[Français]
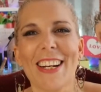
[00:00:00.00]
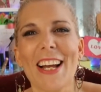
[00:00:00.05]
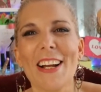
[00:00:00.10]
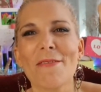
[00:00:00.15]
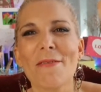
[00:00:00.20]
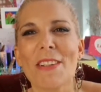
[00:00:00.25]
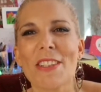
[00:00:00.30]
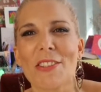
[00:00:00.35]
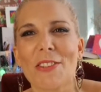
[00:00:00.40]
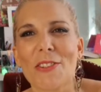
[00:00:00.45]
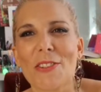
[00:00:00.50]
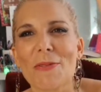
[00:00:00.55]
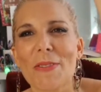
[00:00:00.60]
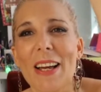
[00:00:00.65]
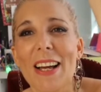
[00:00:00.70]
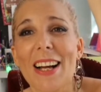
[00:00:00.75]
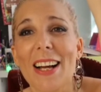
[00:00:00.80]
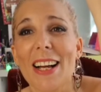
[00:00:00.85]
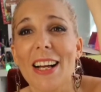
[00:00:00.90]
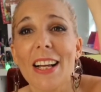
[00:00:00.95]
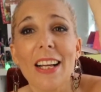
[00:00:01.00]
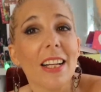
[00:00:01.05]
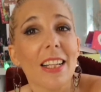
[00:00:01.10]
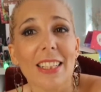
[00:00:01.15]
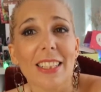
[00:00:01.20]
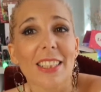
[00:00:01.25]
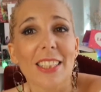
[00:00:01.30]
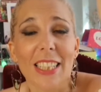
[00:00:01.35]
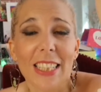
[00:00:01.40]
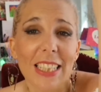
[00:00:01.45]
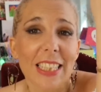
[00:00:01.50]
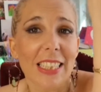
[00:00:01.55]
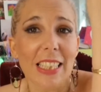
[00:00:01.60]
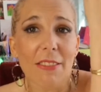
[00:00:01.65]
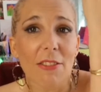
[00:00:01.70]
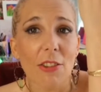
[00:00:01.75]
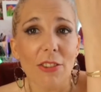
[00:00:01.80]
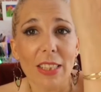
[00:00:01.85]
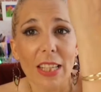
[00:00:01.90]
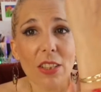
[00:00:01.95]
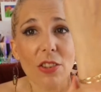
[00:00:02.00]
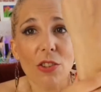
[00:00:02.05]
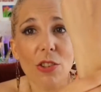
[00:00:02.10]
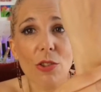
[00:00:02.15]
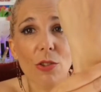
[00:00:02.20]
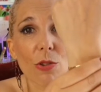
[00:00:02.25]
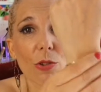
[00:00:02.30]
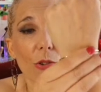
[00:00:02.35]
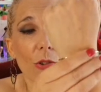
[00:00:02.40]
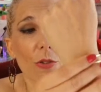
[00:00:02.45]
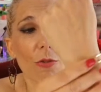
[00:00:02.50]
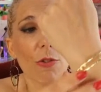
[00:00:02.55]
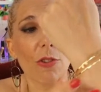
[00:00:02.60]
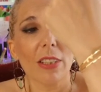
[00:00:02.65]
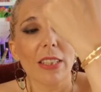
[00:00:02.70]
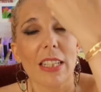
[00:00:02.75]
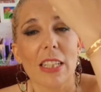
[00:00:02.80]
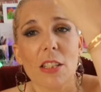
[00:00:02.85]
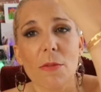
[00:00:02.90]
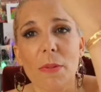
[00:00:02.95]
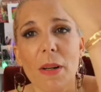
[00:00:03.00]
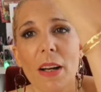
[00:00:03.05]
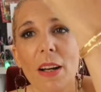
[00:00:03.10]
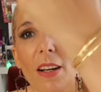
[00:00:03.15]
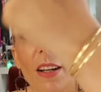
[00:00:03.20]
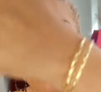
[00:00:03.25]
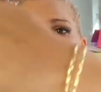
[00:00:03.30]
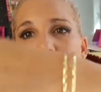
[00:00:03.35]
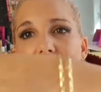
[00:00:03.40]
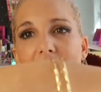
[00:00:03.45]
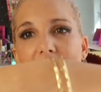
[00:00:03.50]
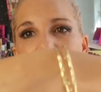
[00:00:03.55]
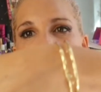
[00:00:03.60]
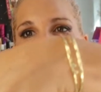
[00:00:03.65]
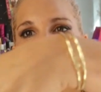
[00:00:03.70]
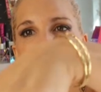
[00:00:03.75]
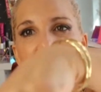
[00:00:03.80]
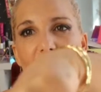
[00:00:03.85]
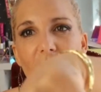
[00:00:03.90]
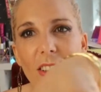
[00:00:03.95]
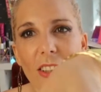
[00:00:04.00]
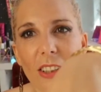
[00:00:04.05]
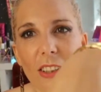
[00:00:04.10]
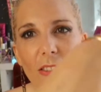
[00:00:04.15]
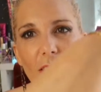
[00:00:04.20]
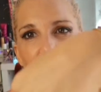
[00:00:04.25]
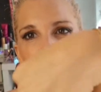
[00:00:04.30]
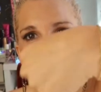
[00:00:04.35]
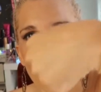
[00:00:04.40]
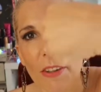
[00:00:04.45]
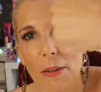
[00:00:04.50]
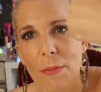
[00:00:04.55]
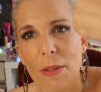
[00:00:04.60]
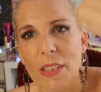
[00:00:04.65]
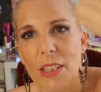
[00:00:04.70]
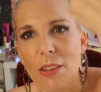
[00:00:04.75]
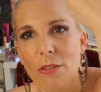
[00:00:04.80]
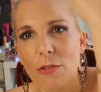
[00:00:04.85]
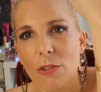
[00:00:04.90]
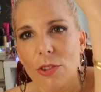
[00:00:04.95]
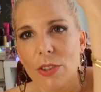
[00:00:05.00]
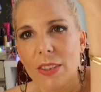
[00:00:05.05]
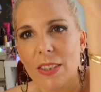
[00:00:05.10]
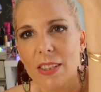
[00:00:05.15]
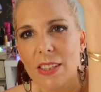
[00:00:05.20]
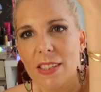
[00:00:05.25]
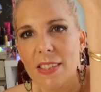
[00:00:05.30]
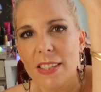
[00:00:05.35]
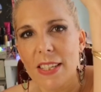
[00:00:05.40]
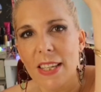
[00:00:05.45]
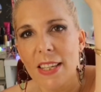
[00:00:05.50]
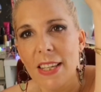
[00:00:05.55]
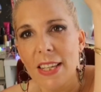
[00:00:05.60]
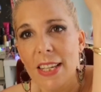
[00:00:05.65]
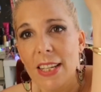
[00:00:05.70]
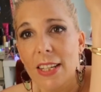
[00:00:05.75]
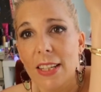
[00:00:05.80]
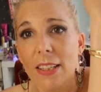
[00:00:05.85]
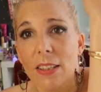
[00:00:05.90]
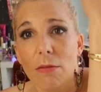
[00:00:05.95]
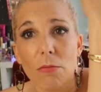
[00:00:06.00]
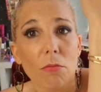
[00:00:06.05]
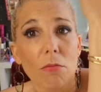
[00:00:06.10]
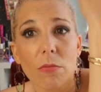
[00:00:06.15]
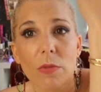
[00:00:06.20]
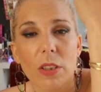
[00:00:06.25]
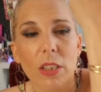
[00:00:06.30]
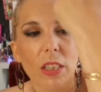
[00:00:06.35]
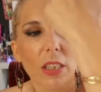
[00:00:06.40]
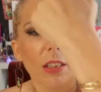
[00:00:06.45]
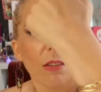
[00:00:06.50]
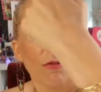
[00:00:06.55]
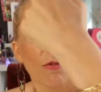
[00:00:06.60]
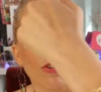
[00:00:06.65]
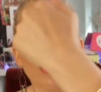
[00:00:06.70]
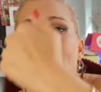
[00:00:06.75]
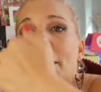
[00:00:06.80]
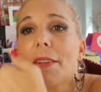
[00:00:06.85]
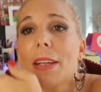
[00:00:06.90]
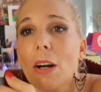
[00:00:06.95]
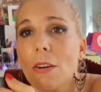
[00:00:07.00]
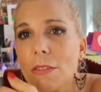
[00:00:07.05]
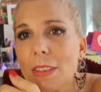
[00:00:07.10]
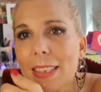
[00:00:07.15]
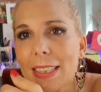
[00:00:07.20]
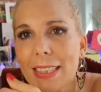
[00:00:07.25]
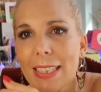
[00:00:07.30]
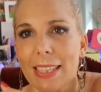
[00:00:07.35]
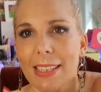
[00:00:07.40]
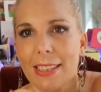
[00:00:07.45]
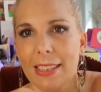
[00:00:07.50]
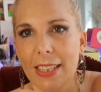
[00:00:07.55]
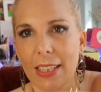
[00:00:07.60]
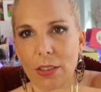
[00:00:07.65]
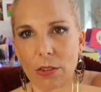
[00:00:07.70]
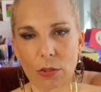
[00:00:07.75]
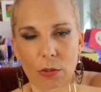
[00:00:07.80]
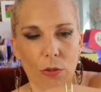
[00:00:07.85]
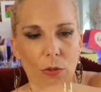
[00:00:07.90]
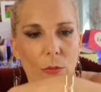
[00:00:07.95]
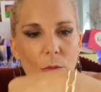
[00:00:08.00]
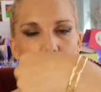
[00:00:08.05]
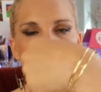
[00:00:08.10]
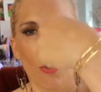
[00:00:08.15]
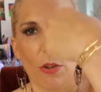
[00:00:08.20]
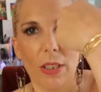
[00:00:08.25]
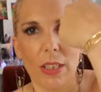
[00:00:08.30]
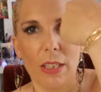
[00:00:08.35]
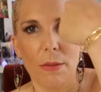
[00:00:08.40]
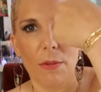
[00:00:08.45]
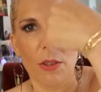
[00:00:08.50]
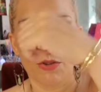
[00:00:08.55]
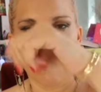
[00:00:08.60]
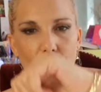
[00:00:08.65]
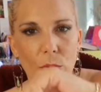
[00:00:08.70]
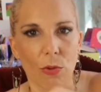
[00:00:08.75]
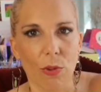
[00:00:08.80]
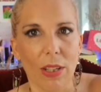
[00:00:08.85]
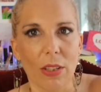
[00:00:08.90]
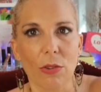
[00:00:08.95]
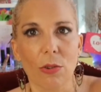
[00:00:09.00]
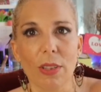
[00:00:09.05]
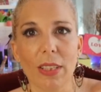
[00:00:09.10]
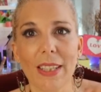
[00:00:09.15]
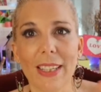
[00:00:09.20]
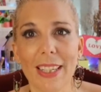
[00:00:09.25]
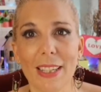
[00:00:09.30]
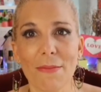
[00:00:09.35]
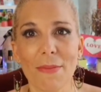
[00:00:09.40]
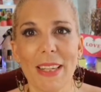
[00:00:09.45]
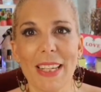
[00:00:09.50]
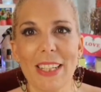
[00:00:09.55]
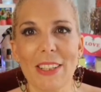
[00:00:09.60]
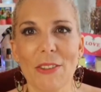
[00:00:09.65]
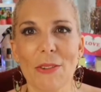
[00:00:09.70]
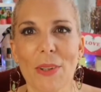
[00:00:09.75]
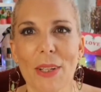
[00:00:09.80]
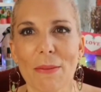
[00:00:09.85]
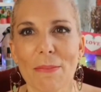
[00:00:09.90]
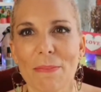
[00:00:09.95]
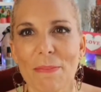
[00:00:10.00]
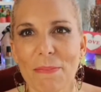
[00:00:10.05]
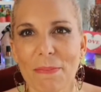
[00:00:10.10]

voilà, parce que bah, j'ai des avantages dessus, je vous le cache pas. Et voilà, ça me ferait plaisir que vous l'utilisiez si vous avez envie de tester justement les bijoux de l'atelier Emma et Chloé.